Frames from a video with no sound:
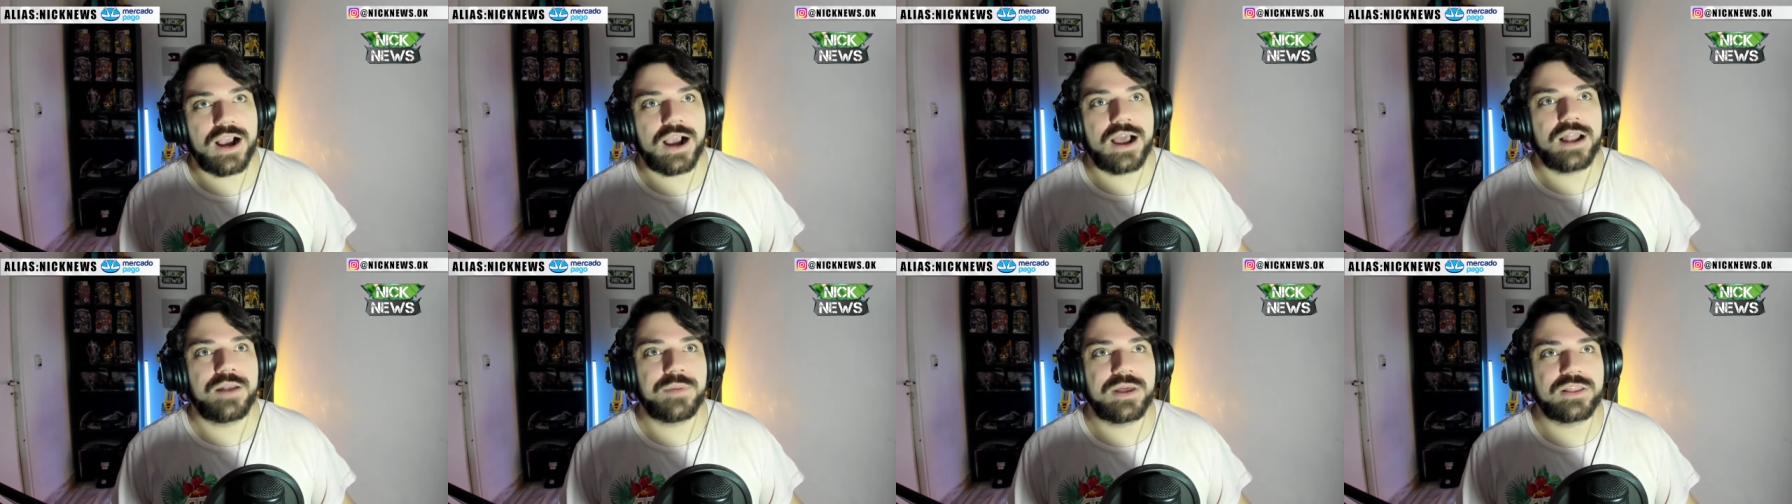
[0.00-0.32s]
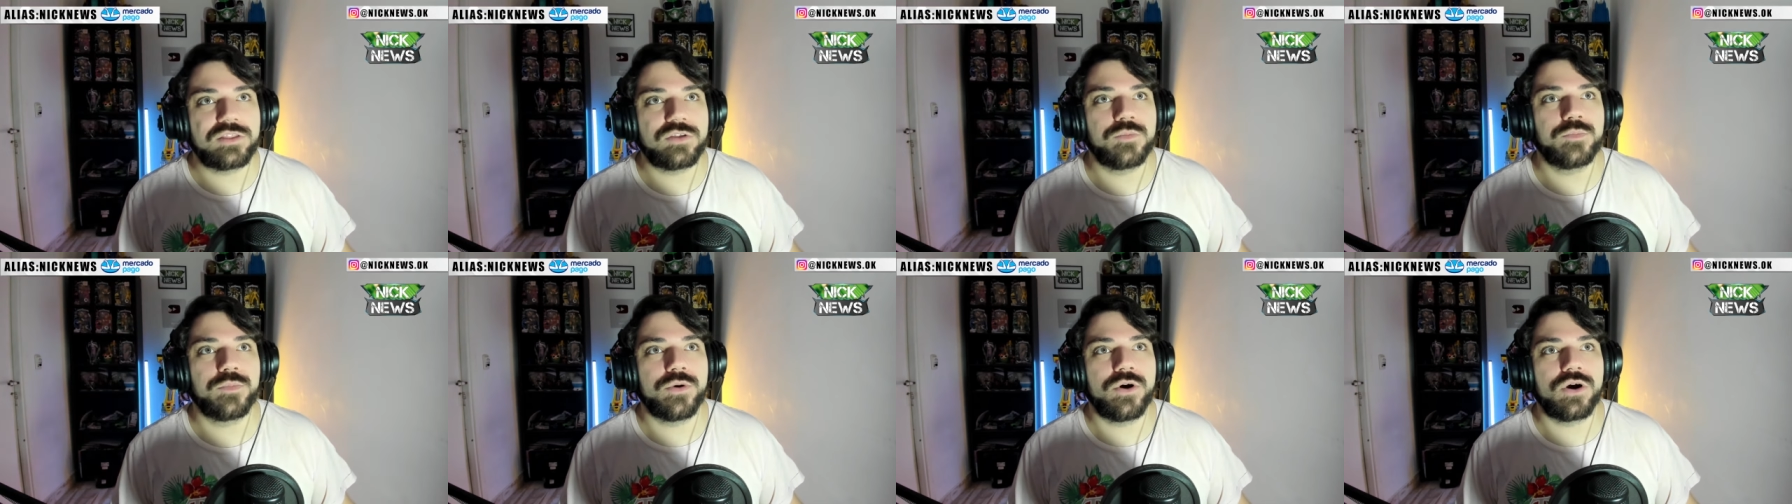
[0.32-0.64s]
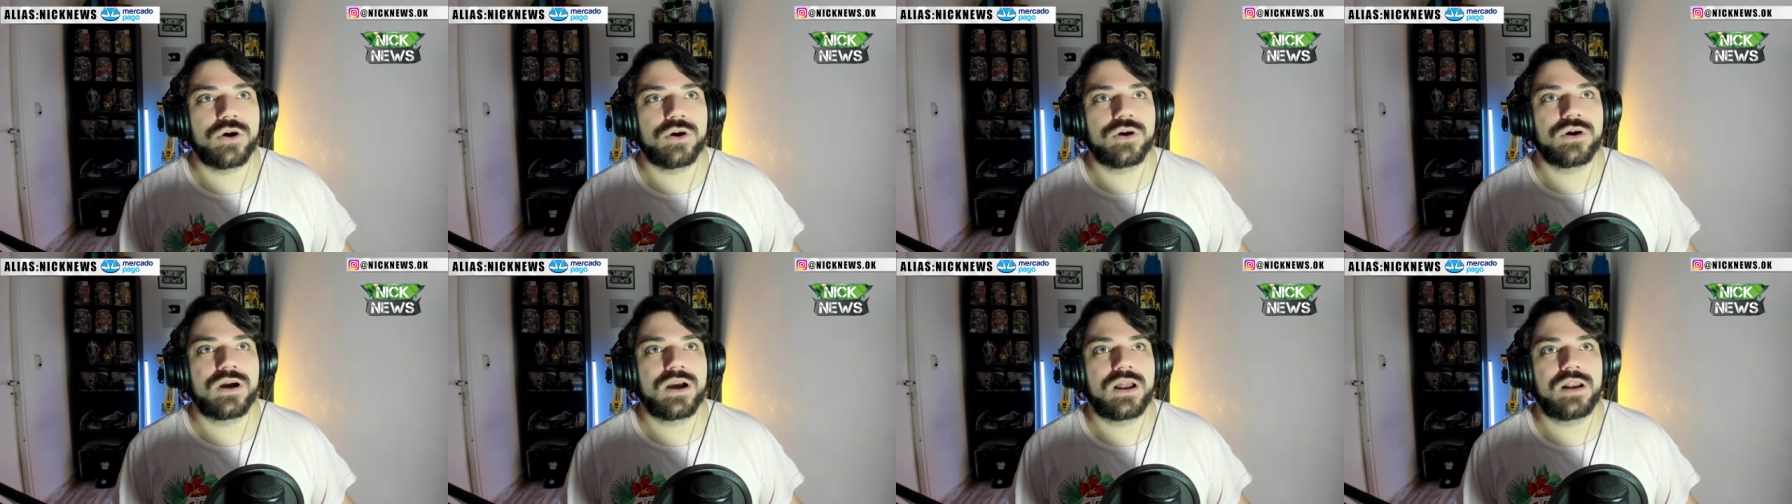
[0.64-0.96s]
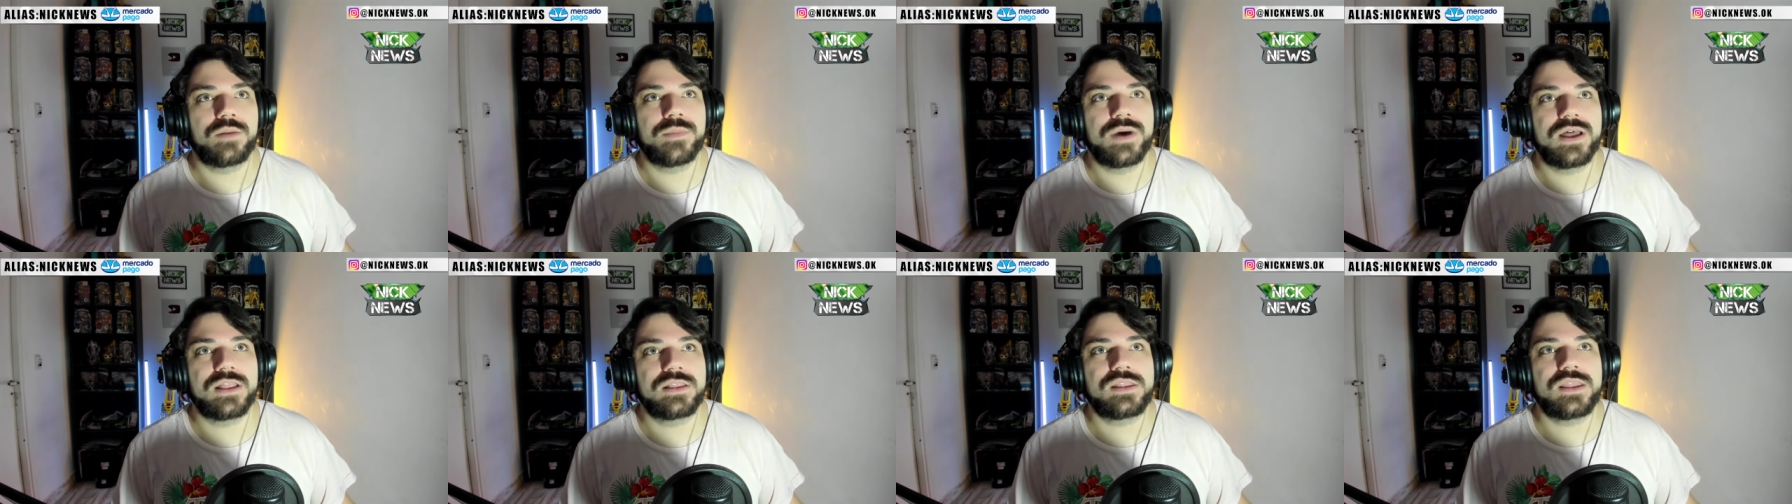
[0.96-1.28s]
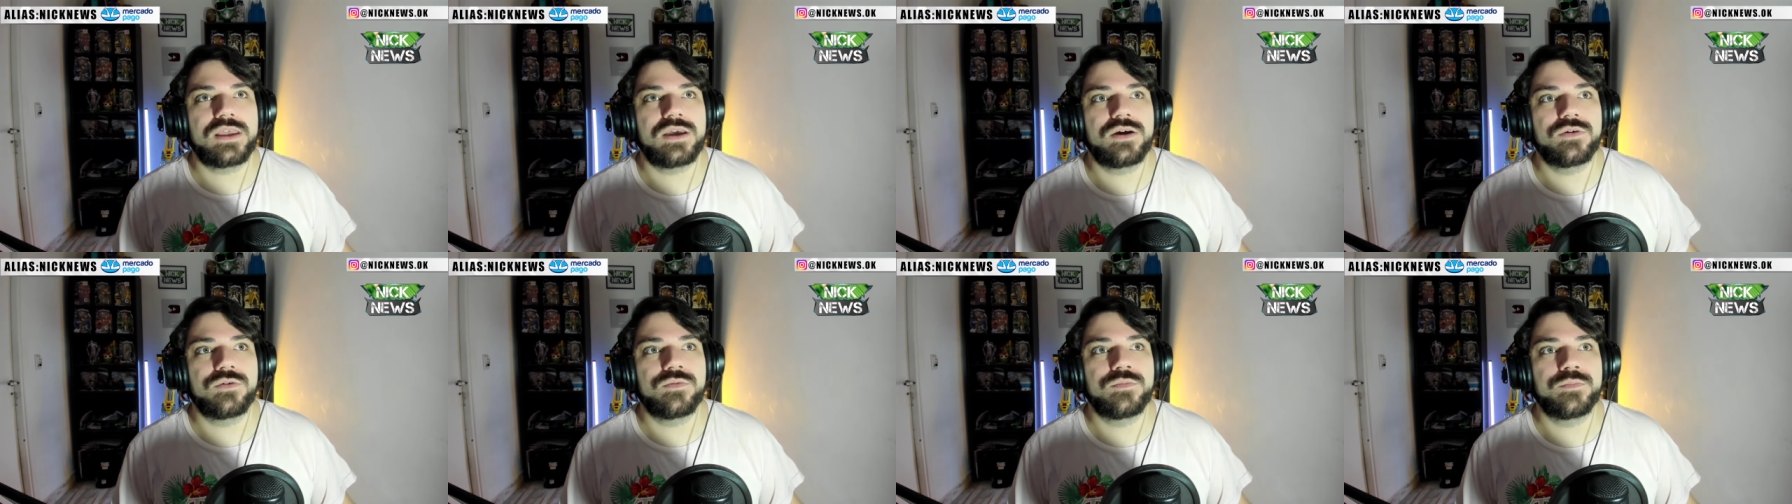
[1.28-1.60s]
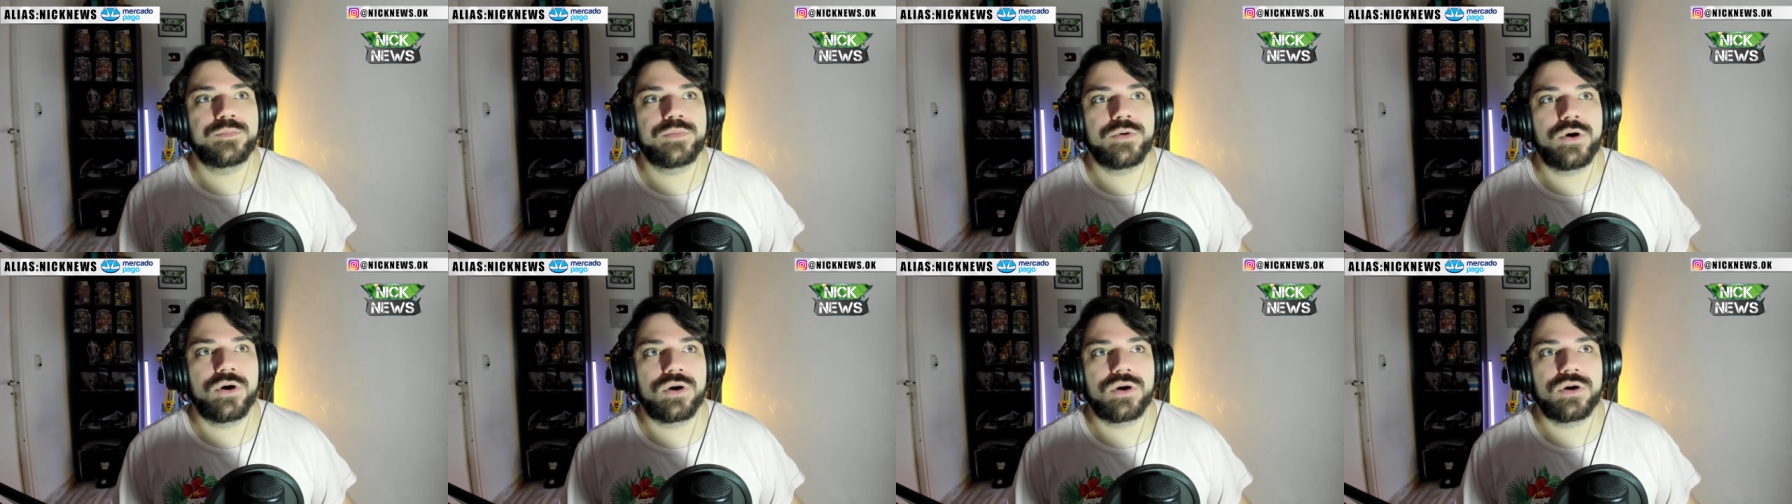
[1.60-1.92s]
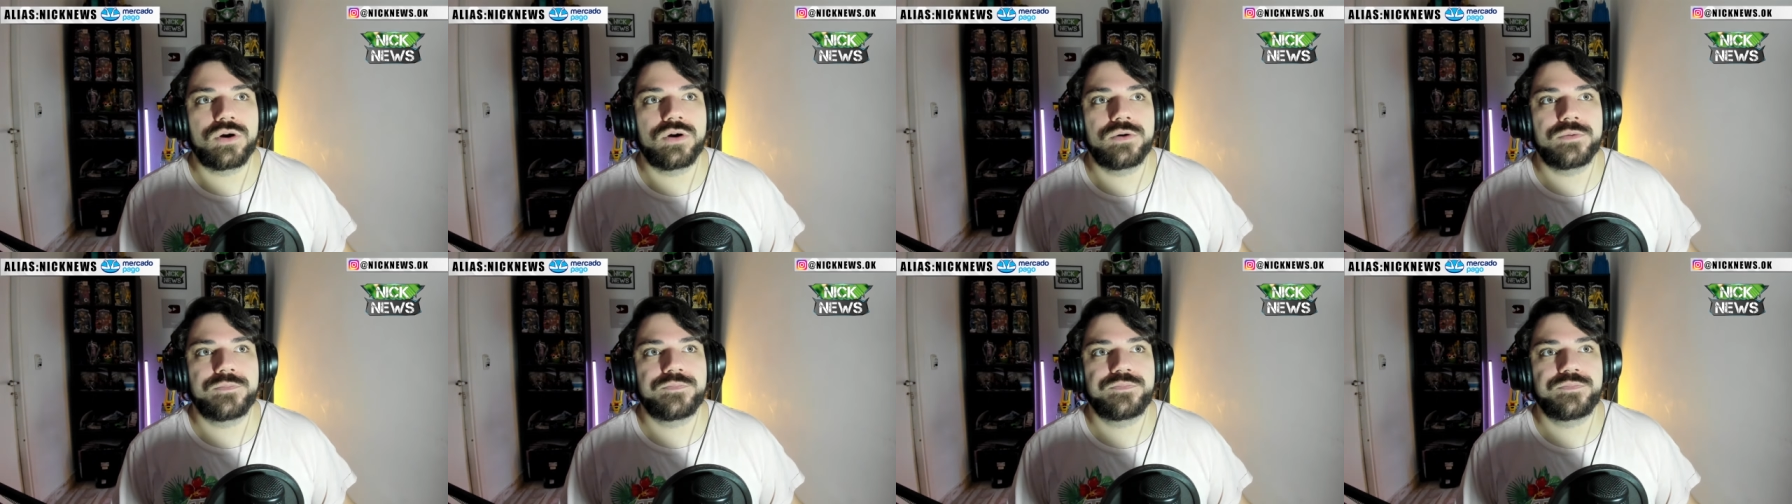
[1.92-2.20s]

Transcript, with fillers: calmate un poco, calmate un poco.